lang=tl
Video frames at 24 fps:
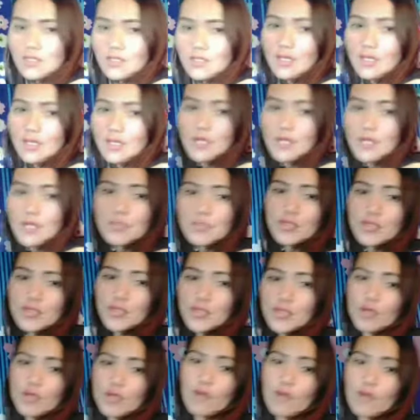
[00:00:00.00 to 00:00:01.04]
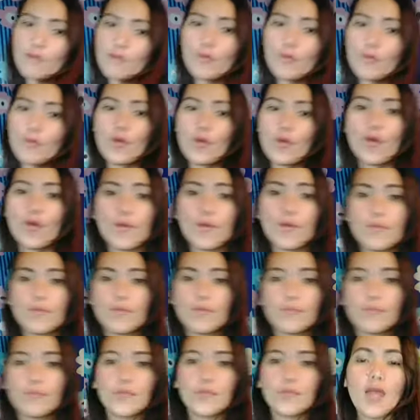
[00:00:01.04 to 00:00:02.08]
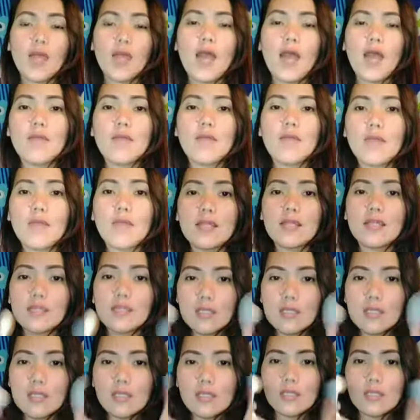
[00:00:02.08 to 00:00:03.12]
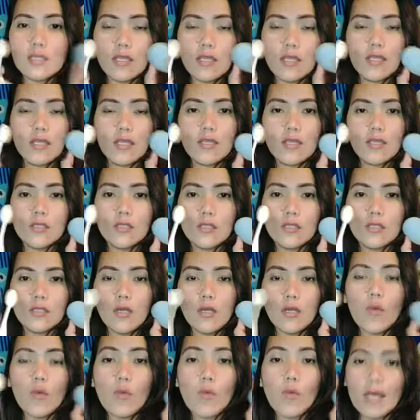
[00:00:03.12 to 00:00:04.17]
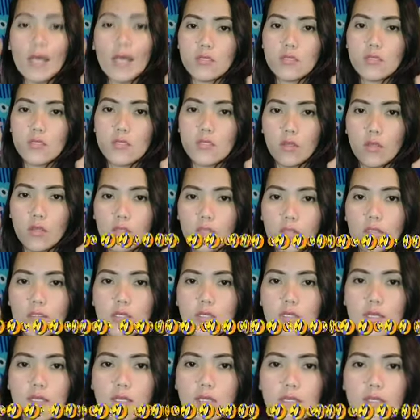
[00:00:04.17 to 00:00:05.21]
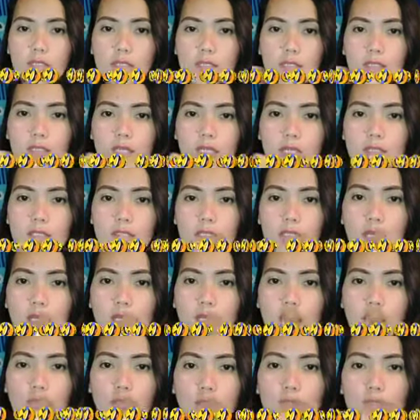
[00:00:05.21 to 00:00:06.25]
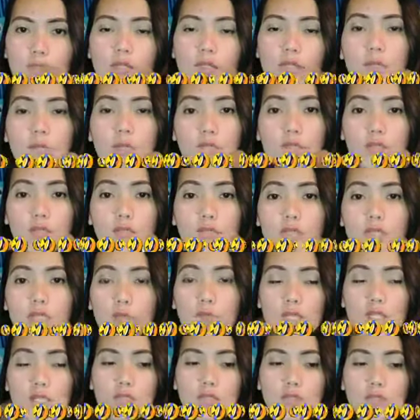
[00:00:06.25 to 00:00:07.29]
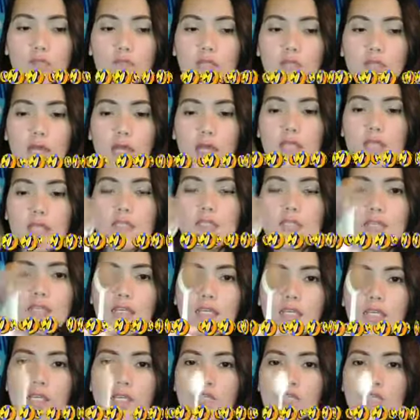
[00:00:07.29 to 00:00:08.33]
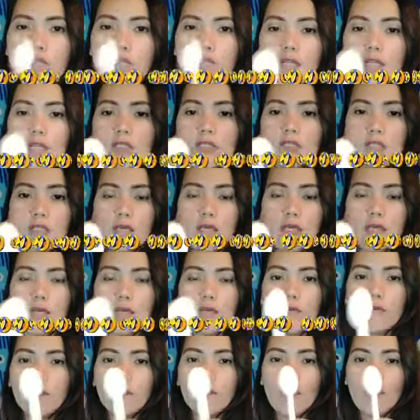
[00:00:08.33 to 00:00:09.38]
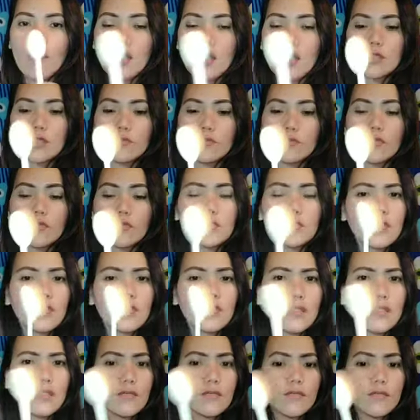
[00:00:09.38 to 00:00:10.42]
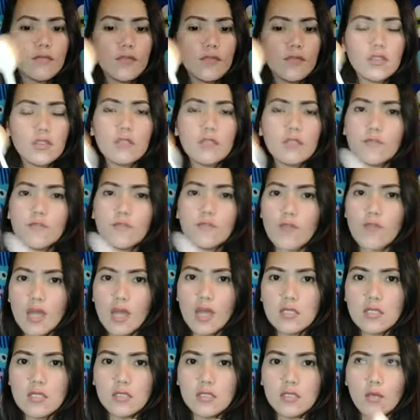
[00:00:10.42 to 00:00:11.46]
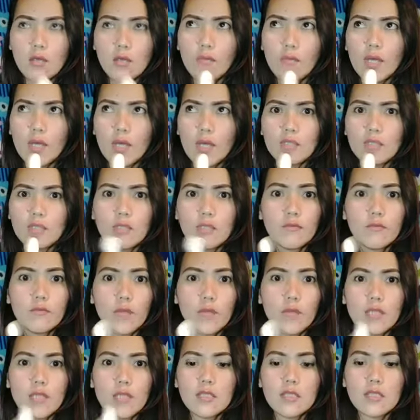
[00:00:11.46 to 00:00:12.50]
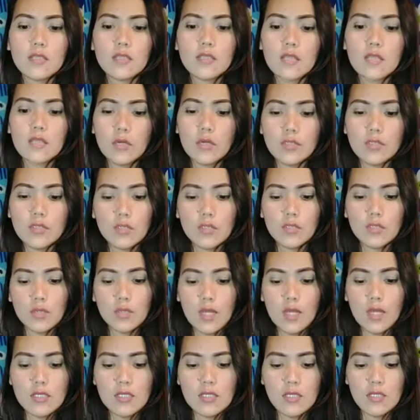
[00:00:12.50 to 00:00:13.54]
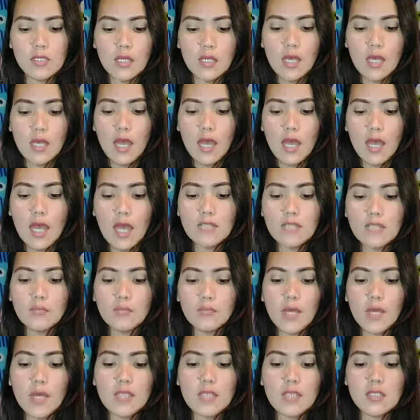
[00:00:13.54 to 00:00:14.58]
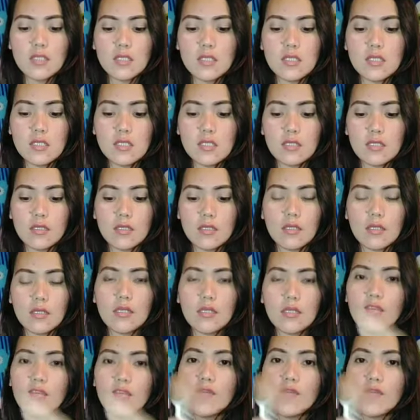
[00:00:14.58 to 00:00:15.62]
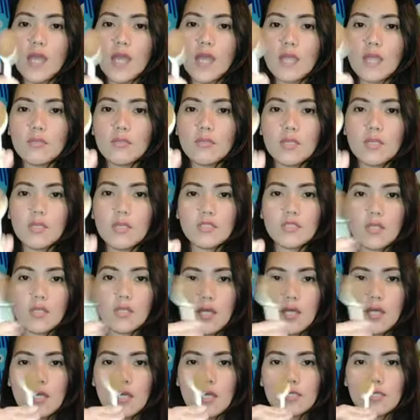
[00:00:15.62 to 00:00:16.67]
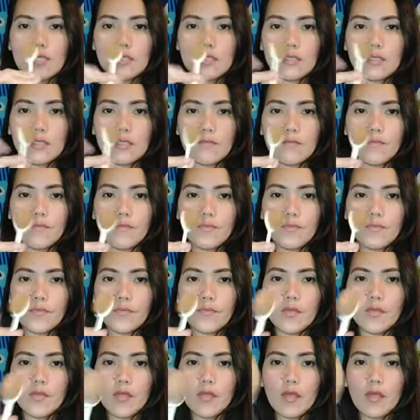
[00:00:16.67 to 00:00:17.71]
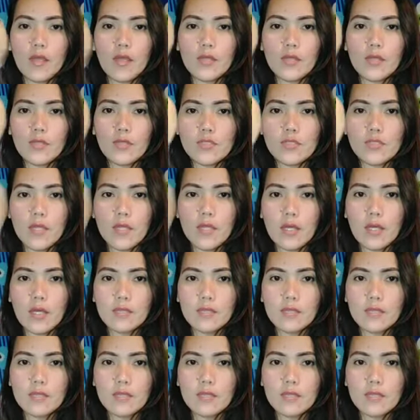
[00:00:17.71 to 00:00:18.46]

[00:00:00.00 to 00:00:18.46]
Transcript: gagamitin ko from, I've got this in Watson. Ayan guys. Ito yung nabili ko sa Watson guys. Siya si Fud Fuddle, Fuddle Brush o Fuddle Brush. Ang tawag dito guys. Advance. EV Advance siya guys. Ito siya.